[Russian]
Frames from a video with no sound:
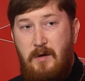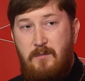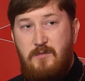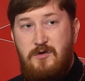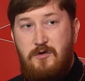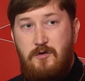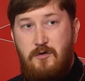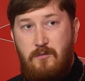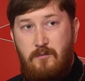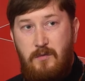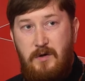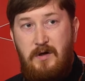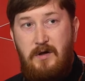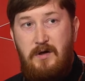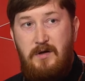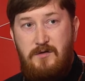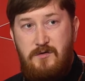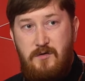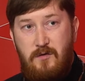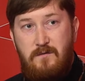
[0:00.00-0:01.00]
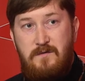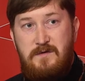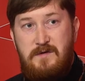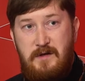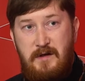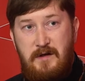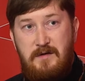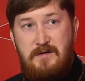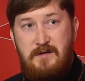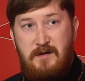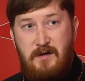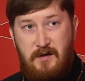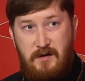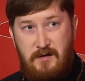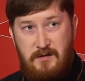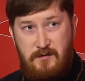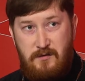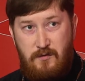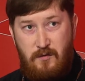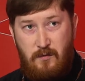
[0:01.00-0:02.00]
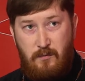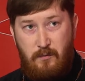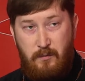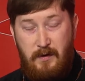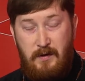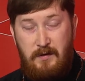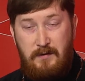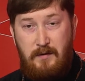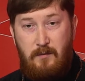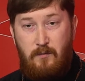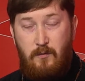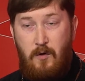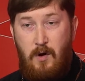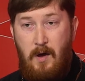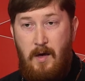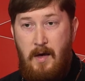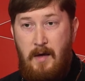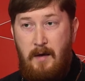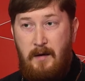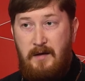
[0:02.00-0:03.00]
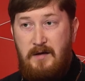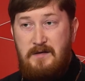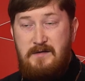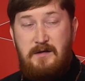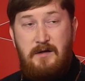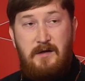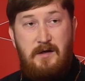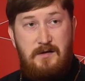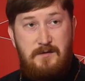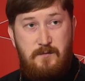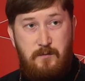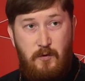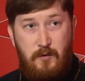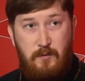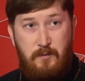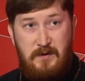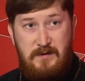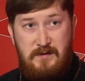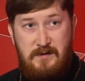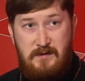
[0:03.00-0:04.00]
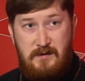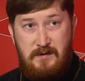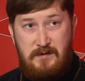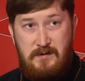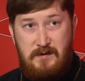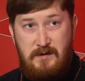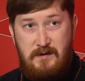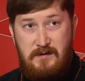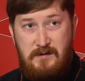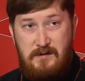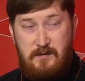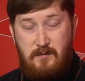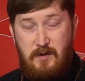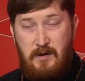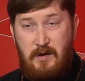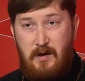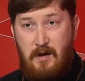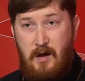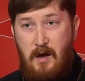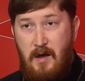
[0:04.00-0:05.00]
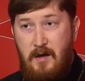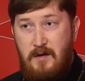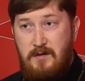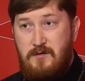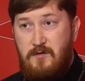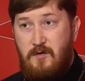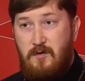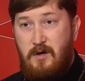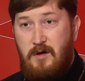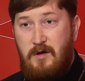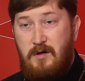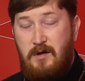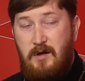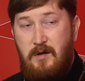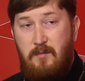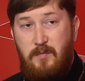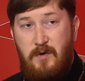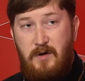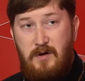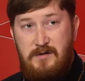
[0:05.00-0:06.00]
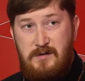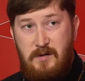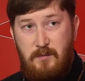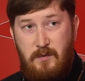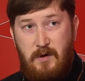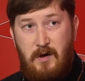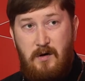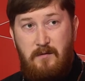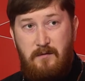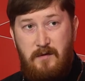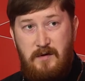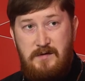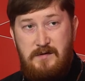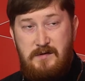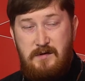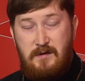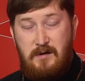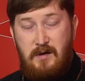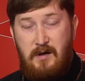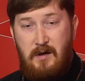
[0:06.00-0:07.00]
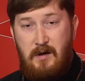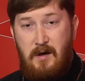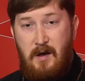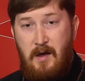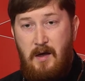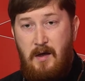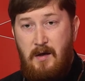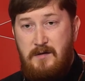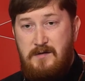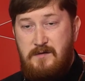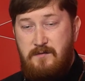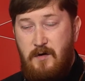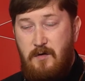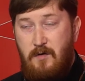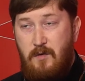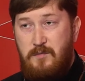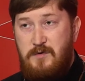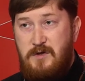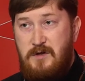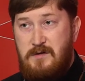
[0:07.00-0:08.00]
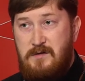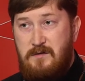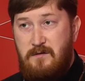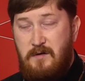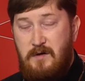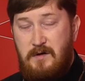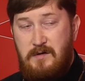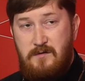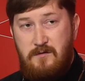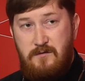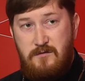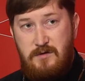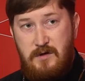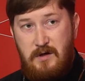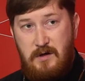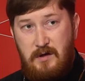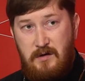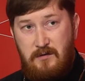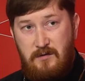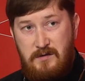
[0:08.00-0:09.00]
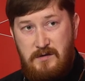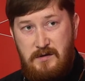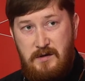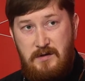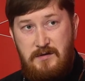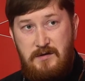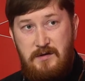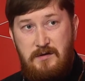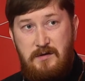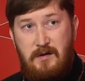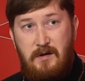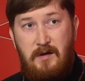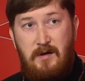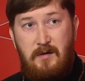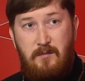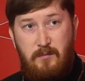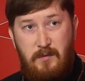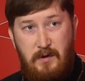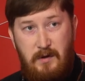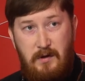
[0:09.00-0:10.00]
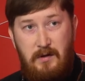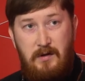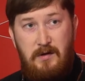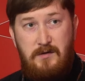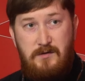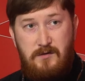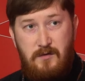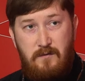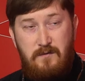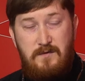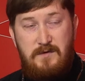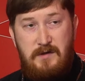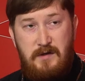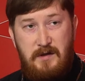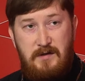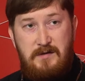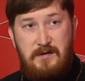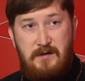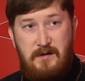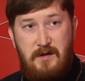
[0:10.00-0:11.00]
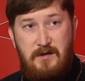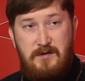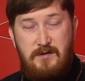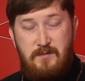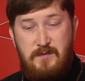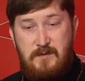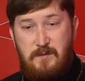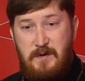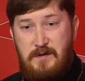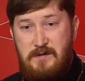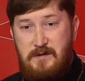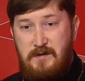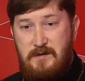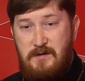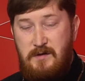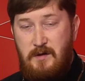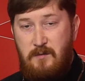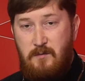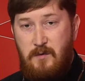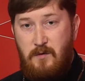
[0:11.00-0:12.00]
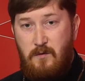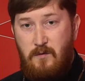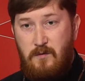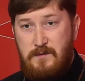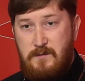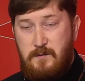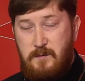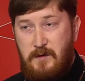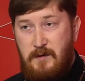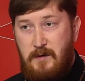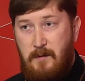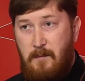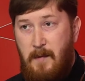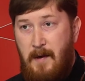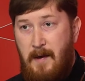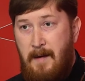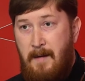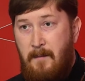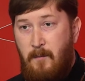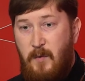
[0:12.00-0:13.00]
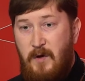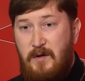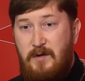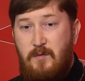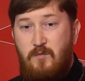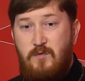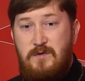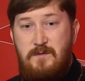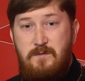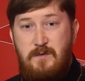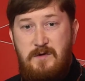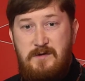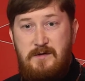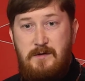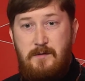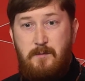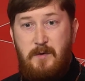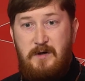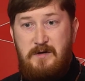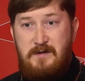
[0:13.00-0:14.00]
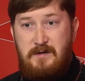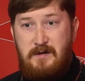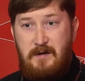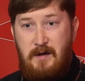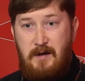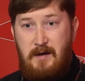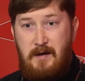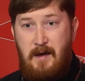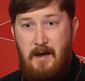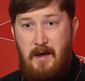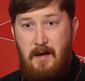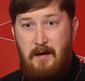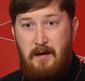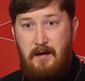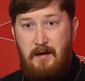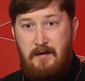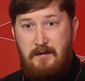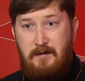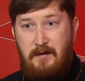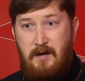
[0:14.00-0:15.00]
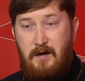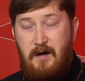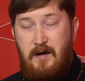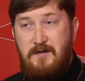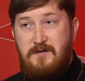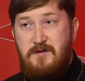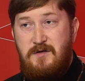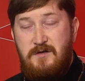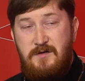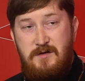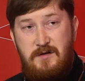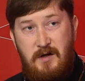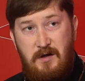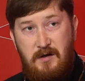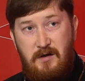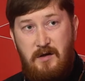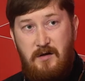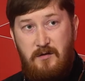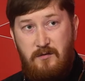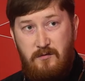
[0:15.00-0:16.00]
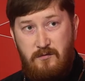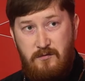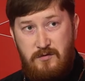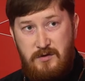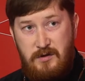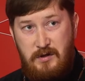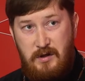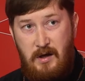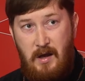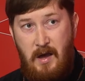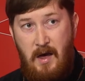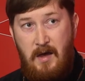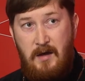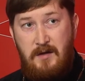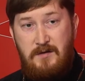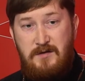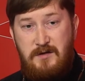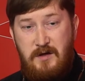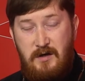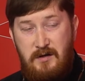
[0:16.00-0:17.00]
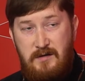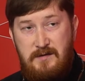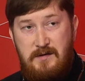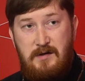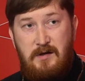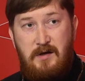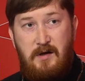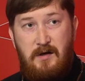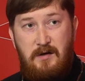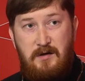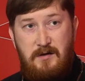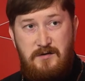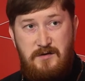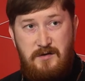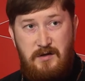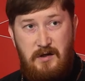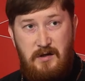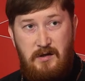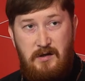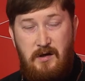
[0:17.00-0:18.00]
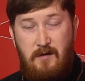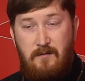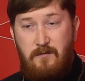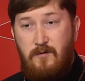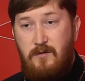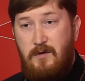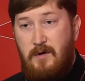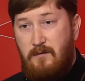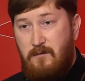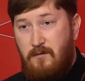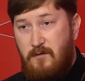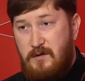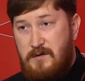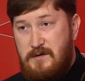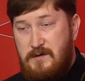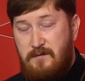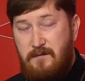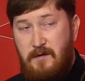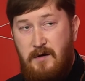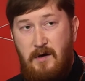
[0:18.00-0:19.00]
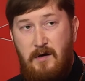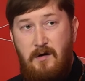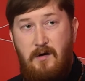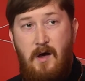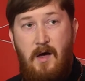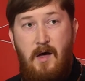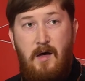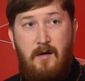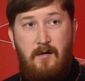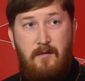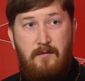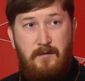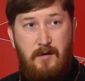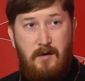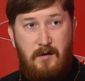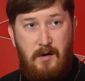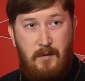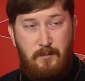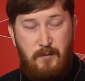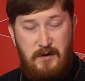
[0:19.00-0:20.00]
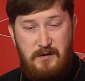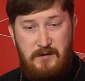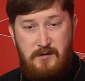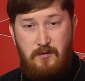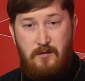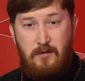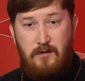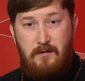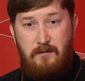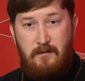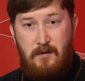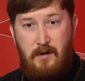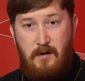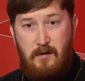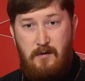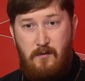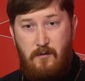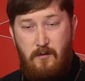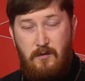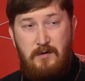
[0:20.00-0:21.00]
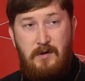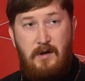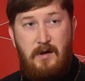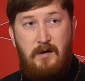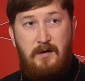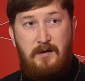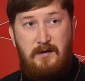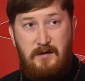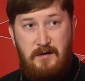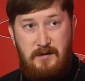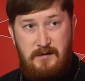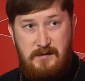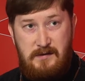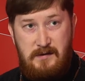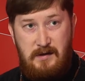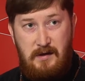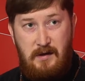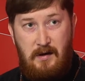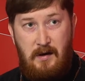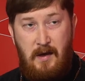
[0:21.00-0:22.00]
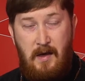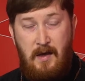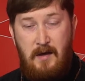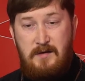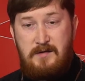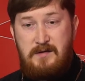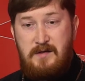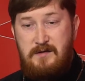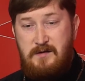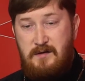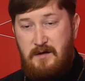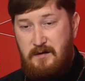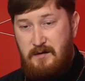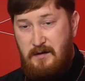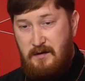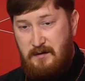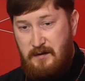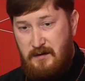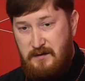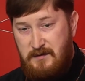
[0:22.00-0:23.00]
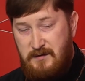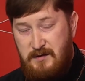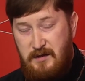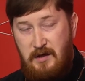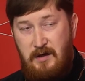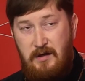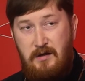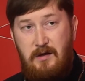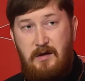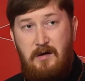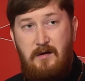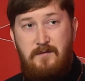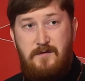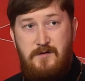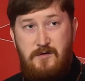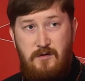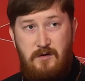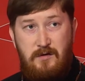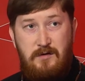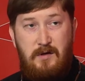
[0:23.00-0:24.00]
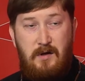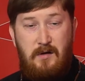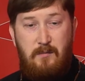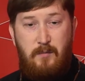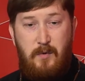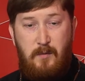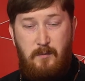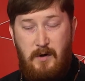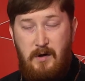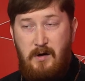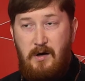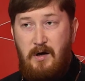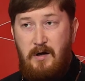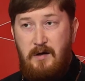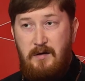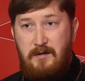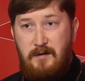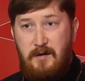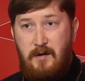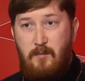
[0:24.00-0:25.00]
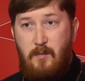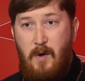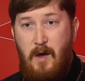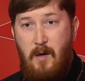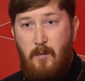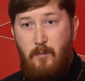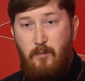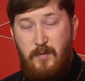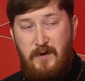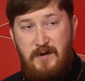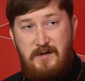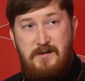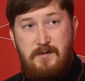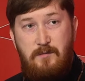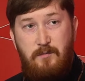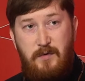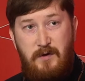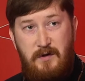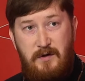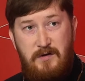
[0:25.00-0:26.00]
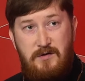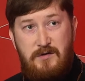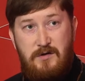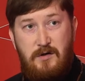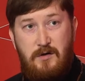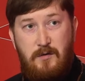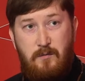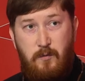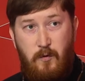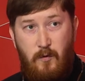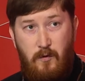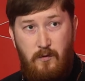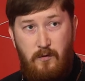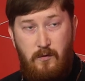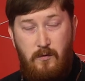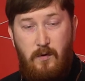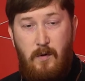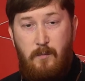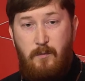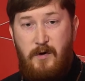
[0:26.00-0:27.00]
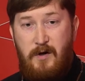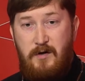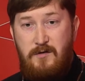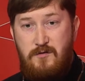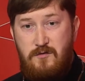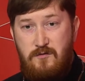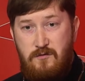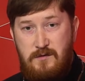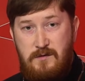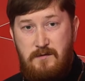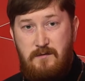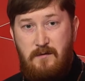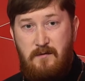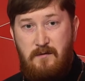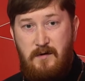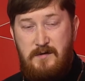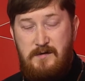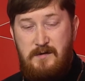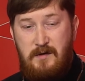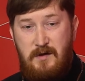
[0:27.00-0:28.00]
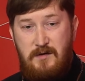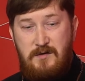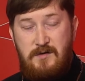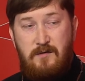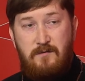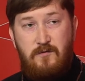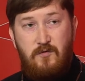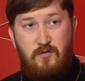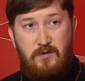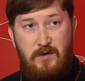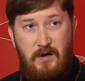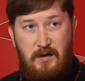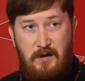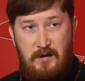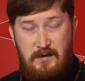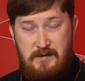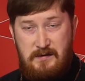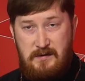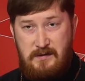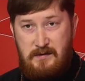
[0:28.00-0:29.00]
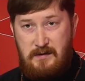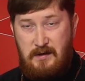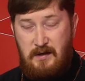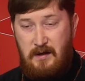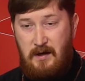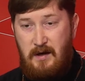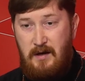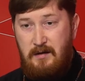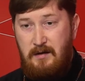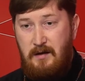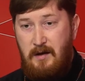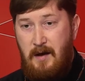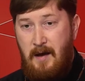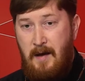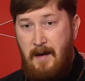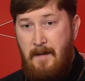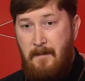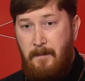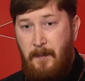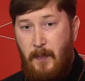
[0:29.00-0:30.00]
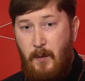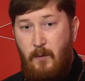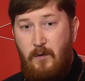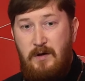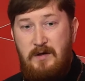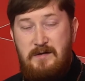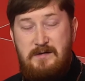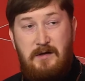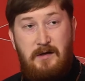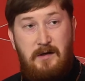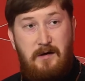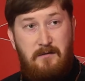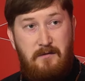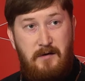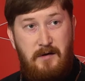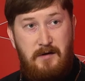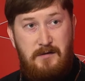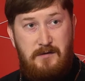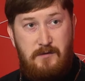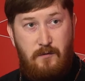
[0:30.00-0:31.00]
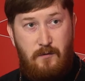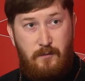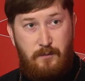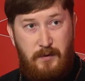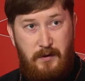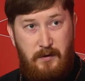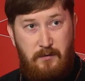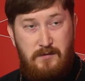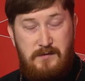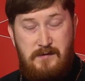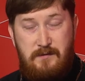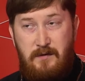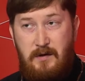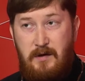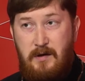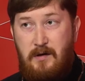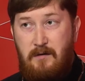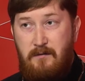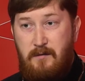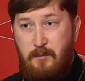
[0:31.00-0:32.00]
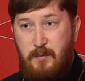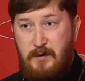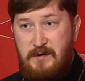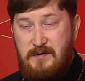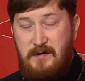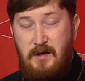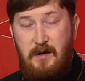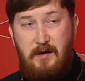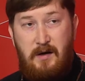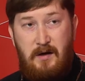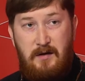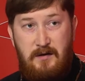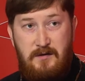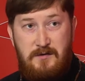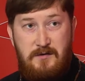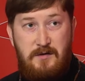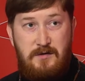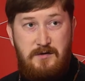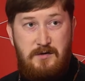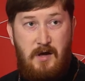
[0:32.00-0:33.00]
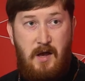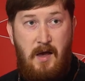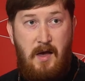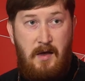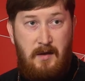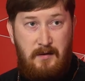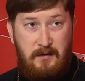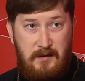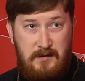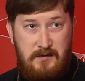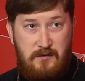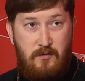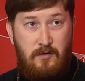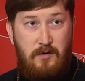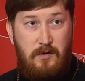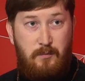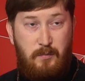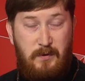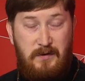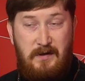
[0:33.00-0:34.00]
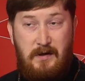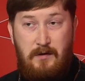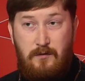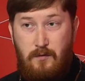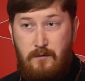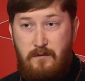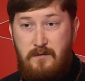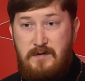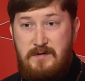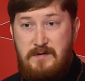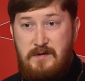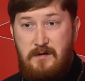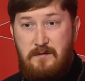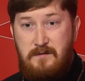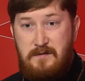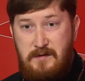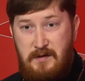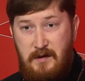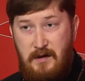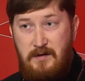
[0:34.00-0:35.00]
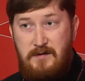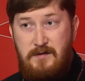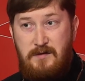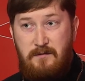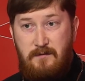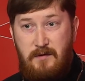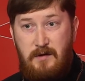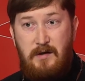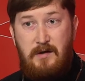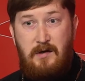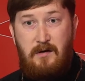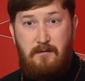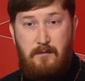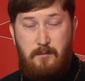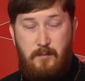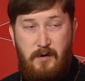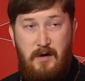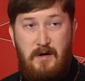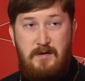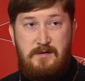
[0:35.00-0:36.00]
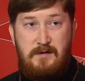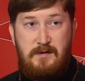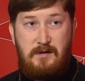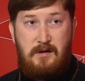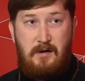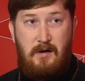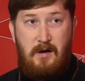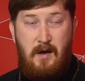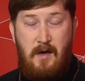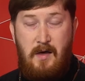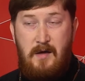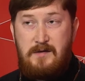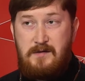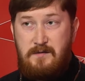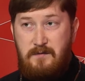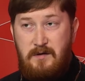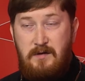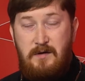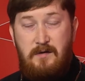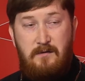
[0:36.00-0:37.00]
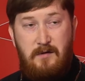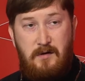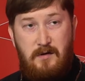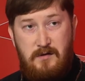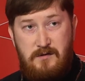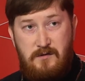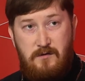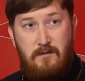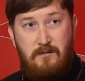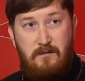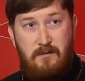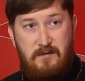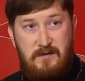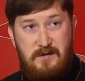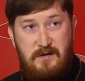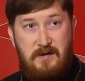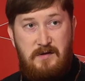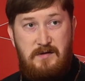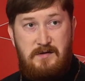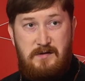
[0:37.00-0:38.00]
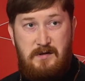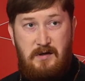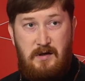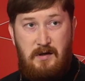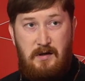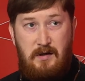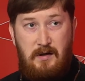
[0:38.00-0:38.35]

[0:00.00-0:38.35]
что мы идем вслед за Христом. Поэтому, если Господь постился на земле 40 дней перед тем, как выйти на свое общественное служение, то значит и мы идем вслед за нашим Спасителем и Господом. Поэтому смысл поста – это очищение души, через ограничения в удовольствиях, в определенного рода еде, сосредоточении. Все это помогает нам быть ближе к Богу, прочувствовать наше внутреннее состояние. Ну, если говорить о периоде Великого Поста, конечно же, достойно подготовиться к встрече великого праздника Светлого Христового воскресения